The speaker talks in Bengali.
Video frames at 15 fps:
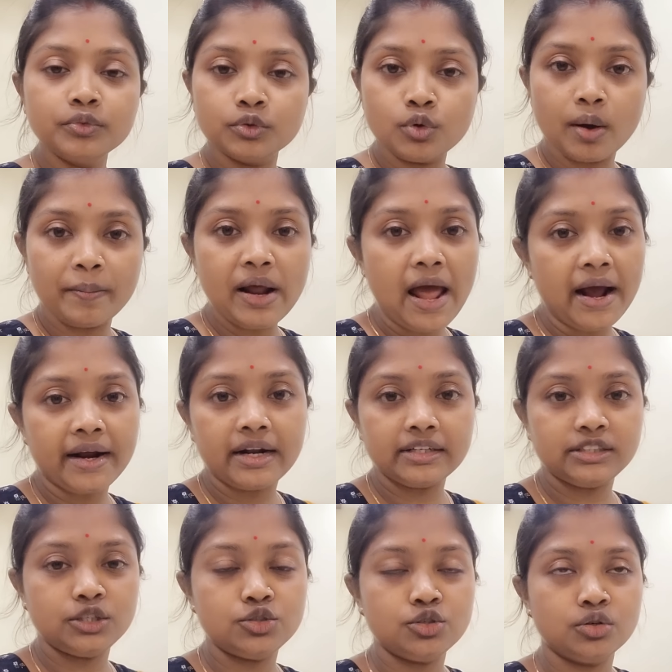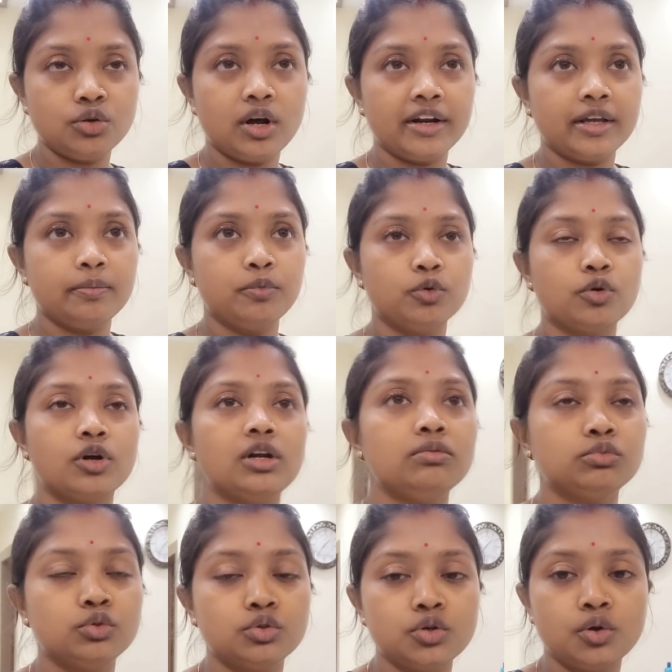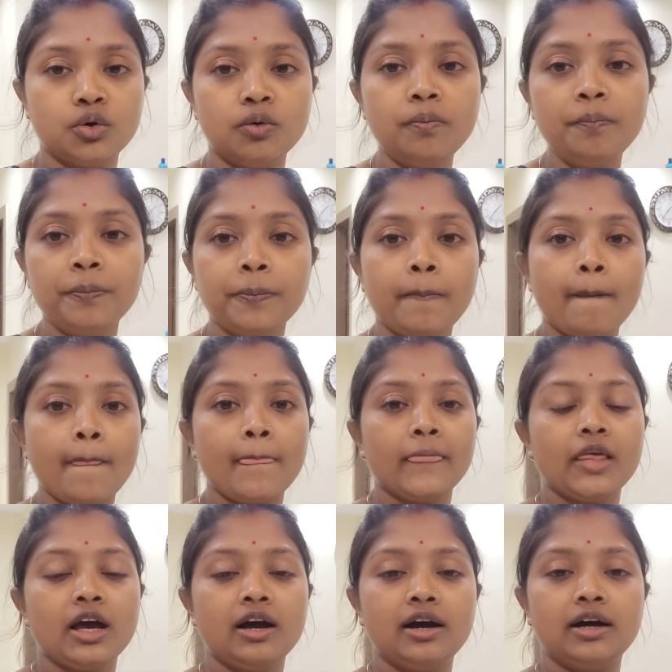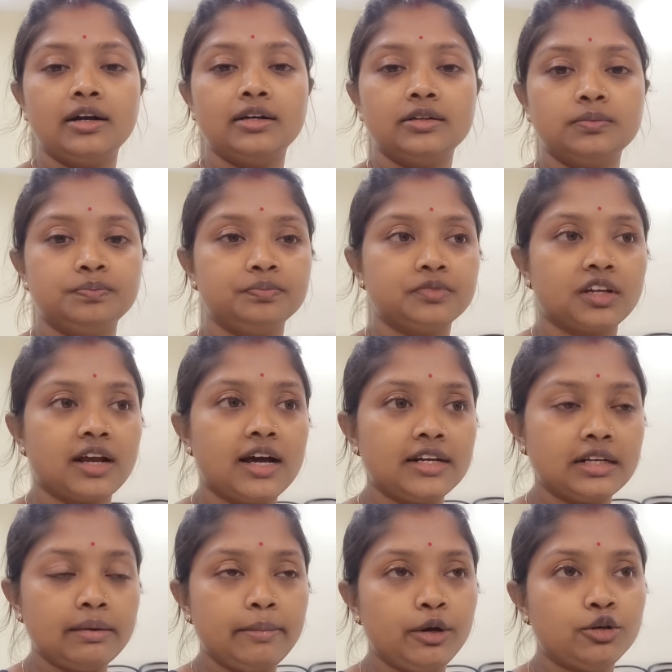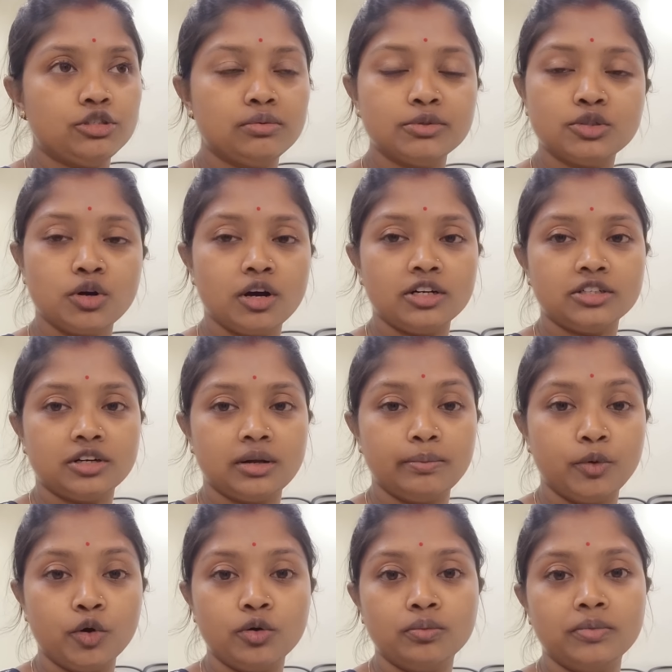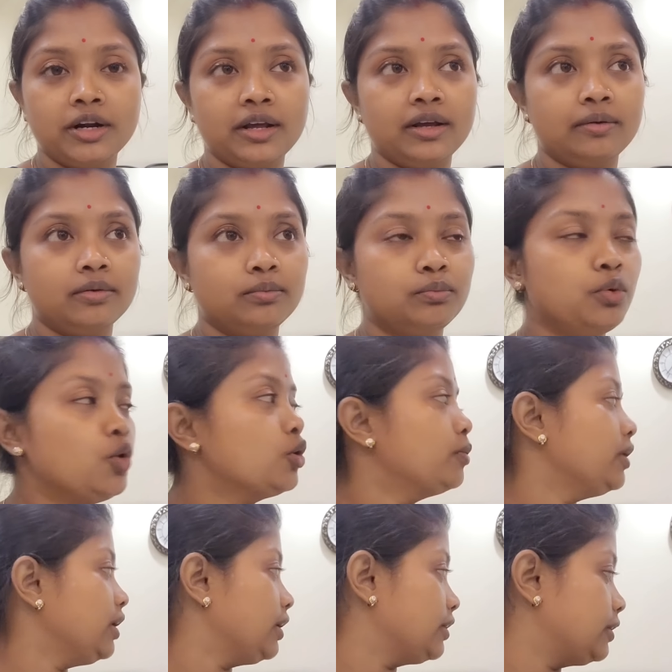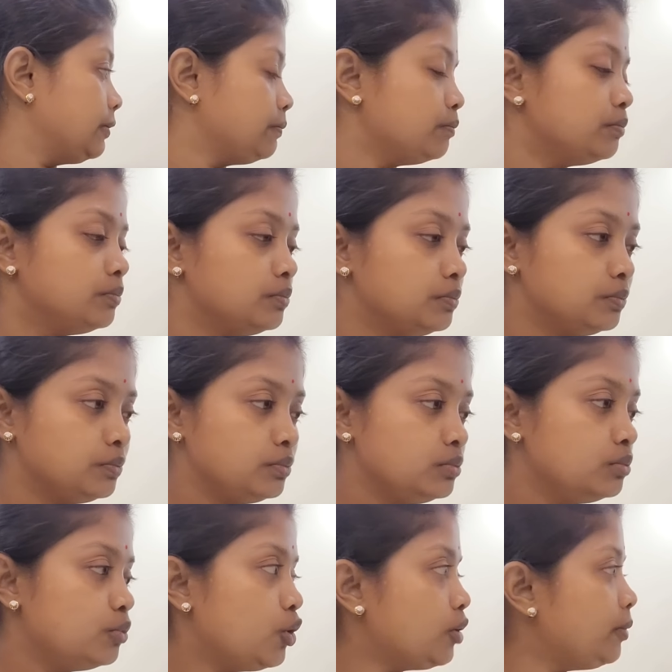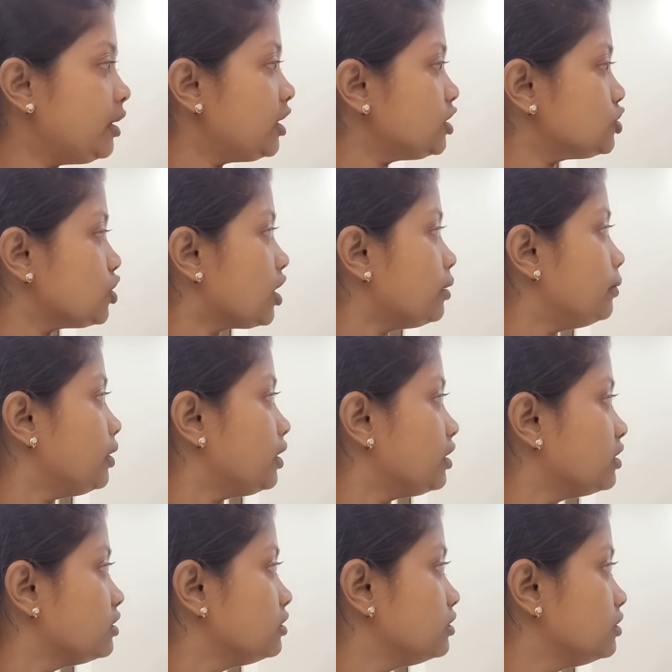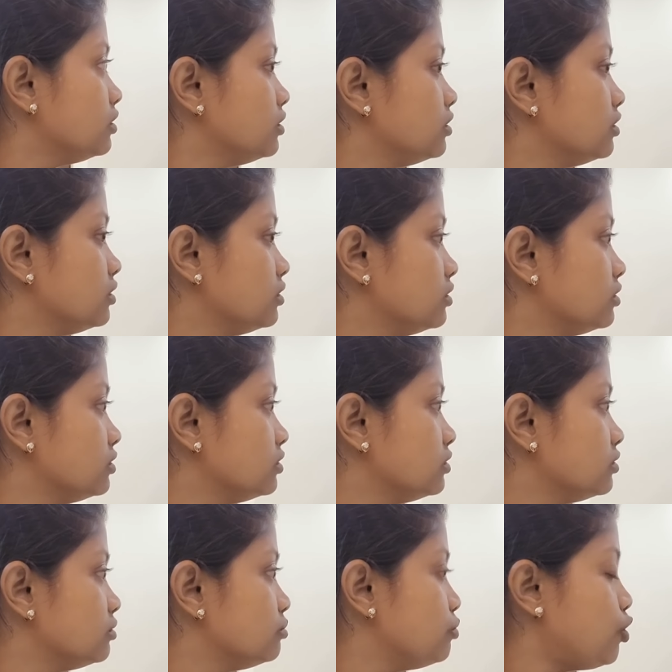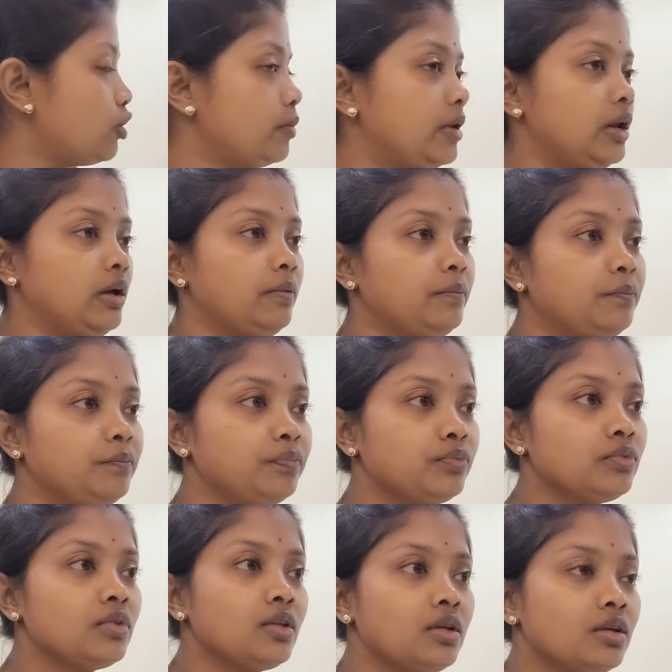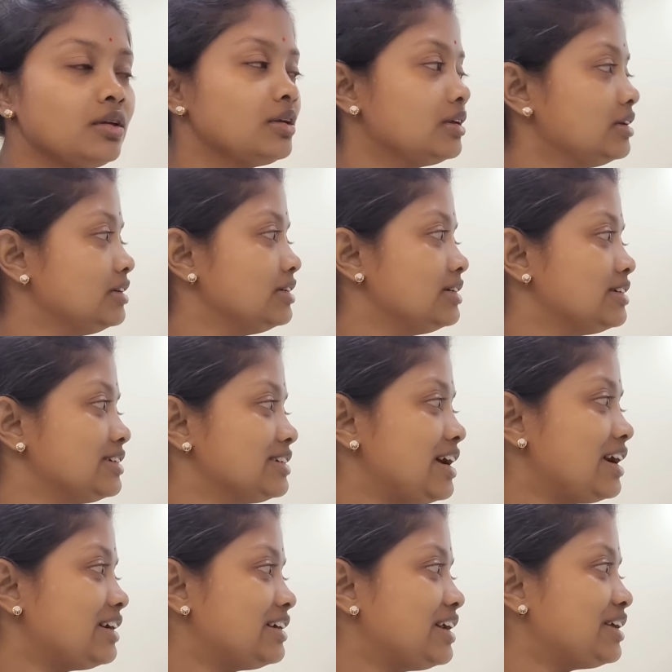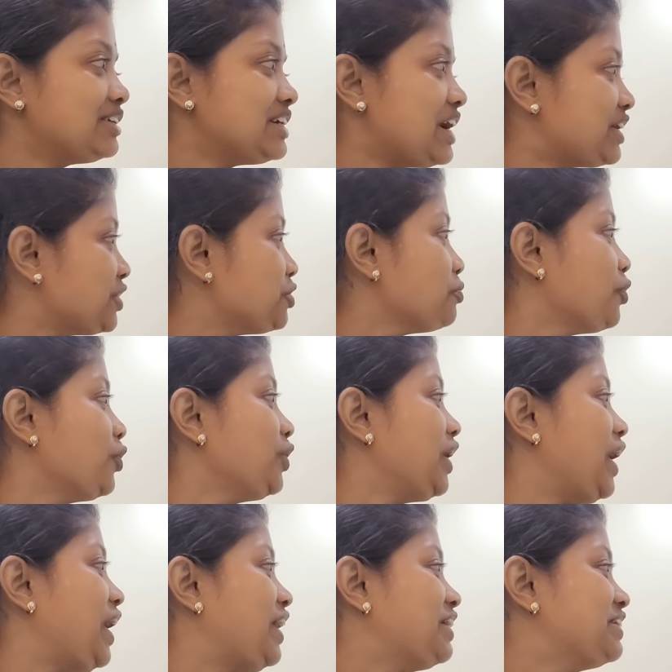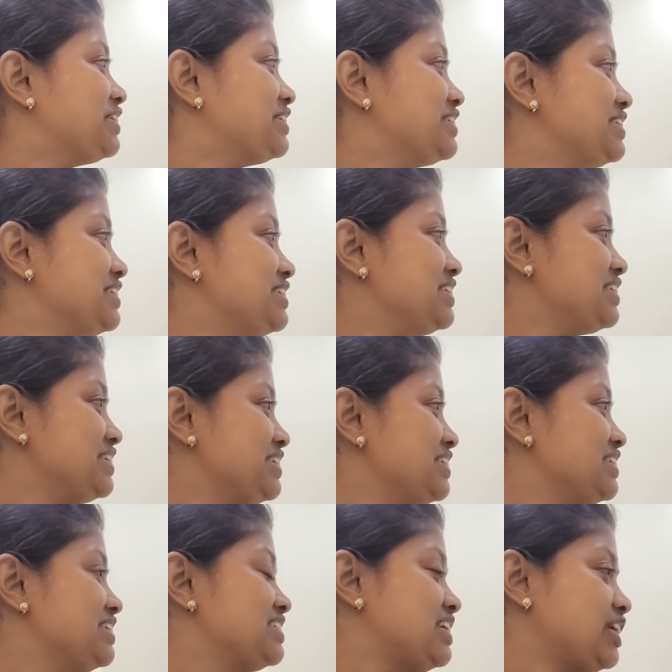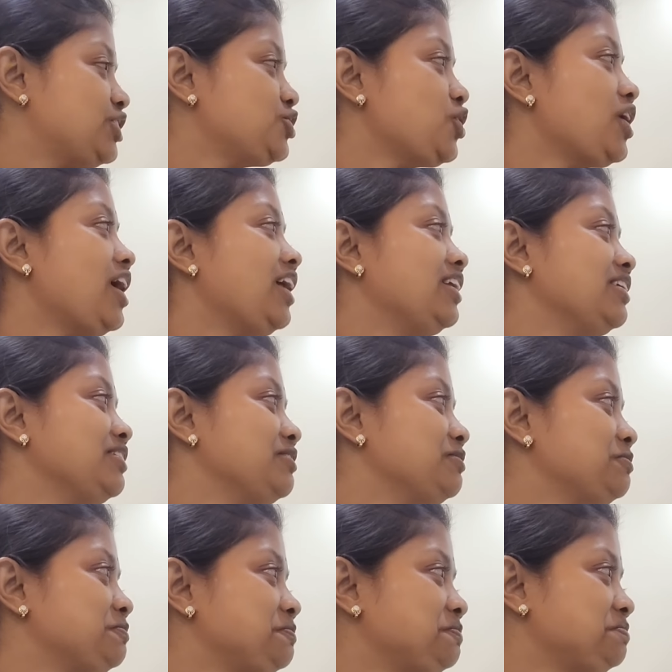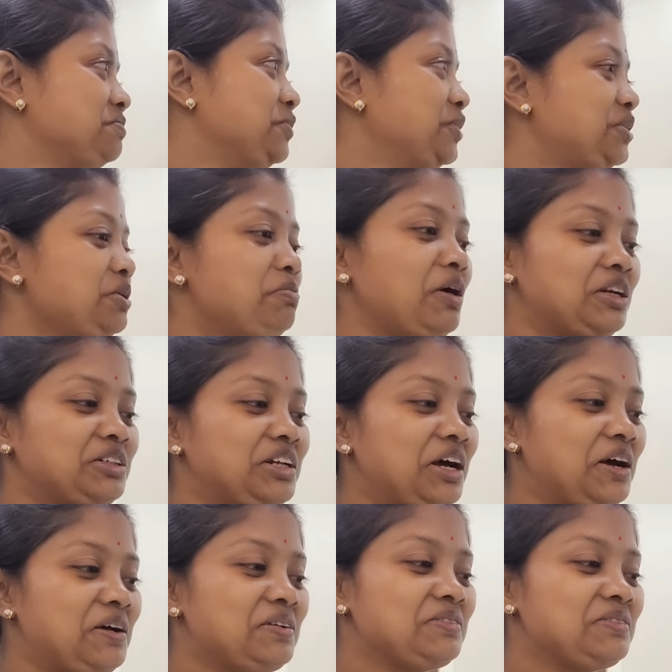তো আমরা এক রাত্রের জন্য আর কি বুক করলাম দুটো রুম আর কালকে বেরো যাবো সকাল সকাল ভোর মানে ভোরবেলা আর কি ভোরবেলা না সকালবেলা ভোরবেলা সাতটা সাতটা তো না সাতটা সকাল ভোর তো পাঁচটা